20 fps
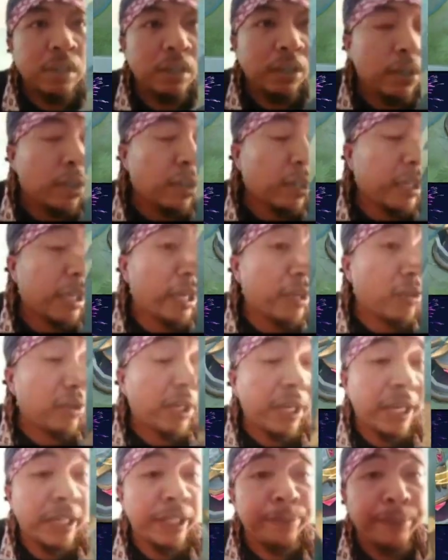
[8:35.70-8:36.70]
Oke
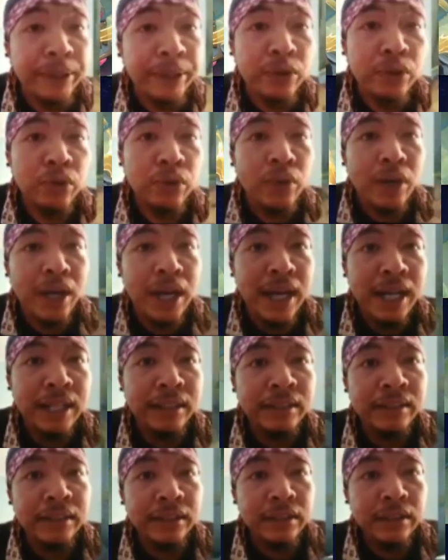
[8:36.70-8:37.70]
oke depend
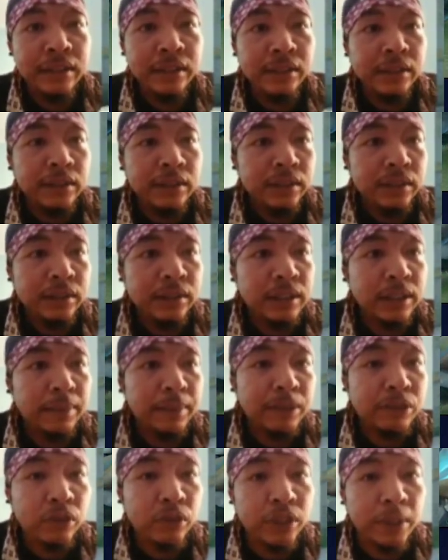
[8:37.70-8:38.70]
duluan.
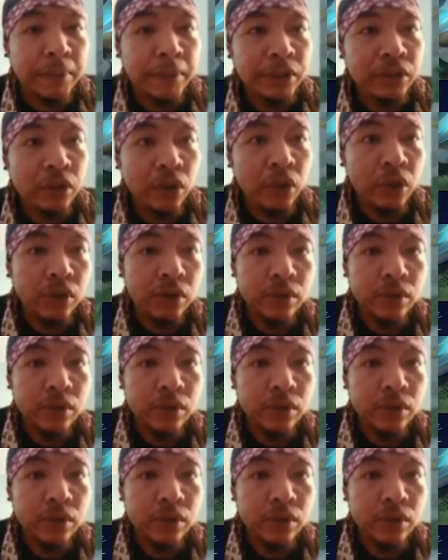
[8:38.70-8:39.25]
Sabar cok sabar cok.